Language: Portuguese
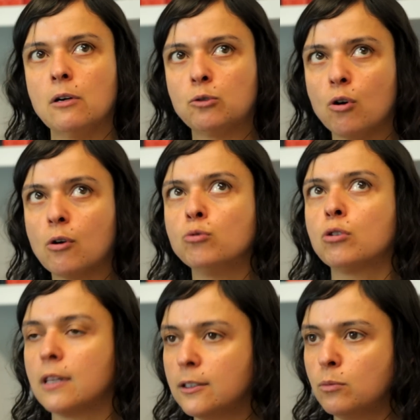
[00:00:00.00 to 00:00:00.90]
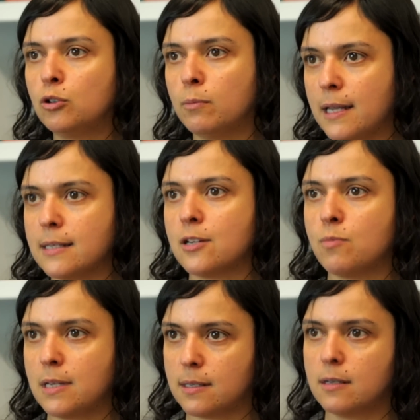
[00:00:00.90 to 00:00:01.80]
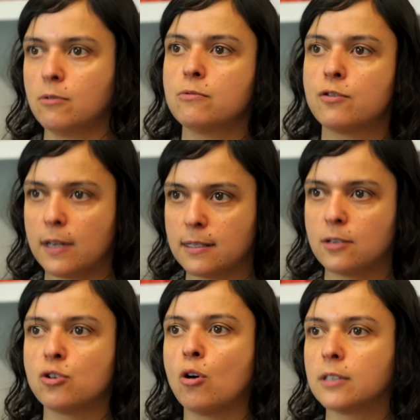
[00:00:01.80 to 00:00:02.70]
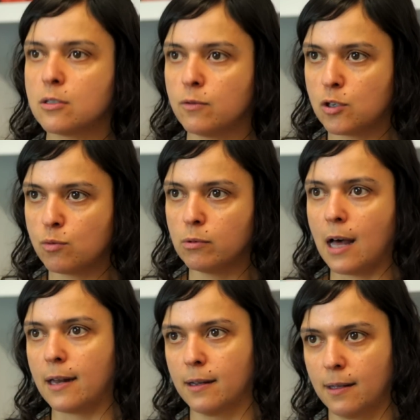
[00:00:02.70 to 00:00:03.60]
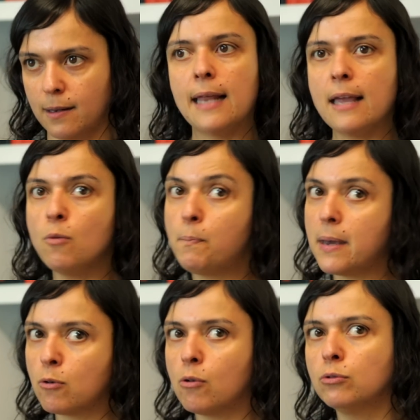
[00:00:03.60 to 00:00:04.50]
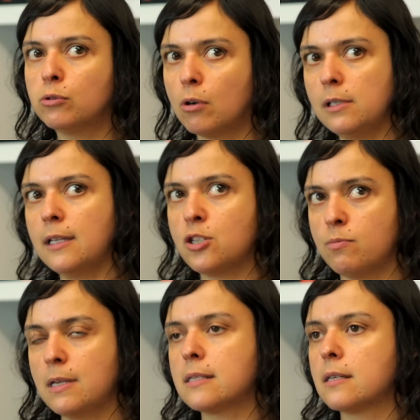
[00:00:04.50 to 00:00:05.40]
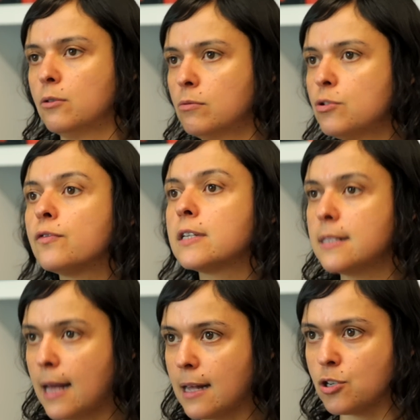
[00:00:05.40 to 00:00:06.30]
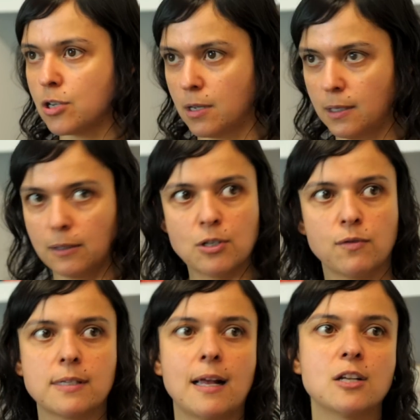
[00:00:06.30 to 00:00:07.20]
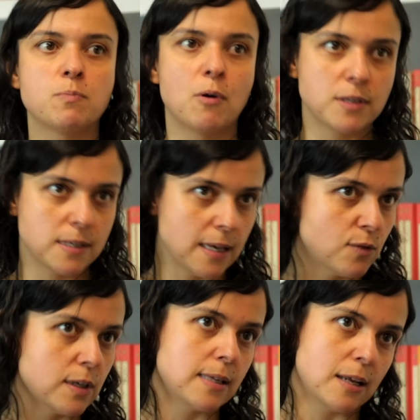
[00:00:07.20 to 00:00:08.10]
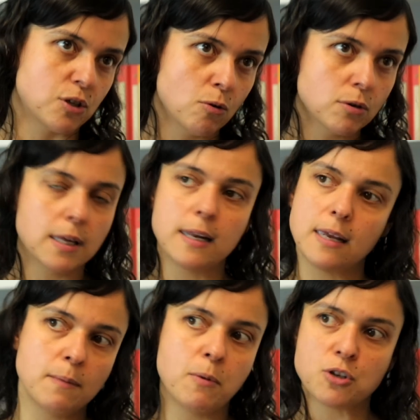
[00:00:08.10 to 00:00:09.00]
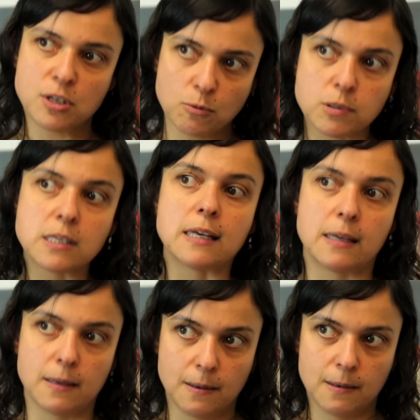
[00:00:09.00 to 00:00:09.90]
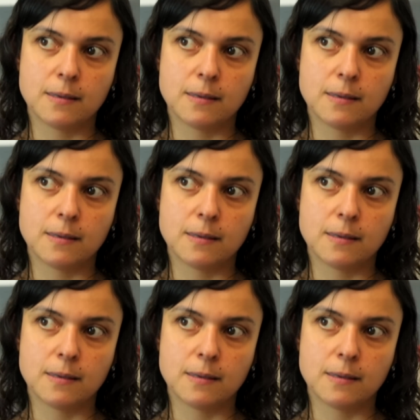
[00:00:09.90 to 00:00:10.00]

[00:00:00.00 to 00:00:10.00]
Então eu estou controlando muito bem essa dimensão diferença de notas no vestibular. E daí eu perco o controle da dimensão diversidade. Então a diversidade pode ser a diversidade que eu gostaria e pode não ser.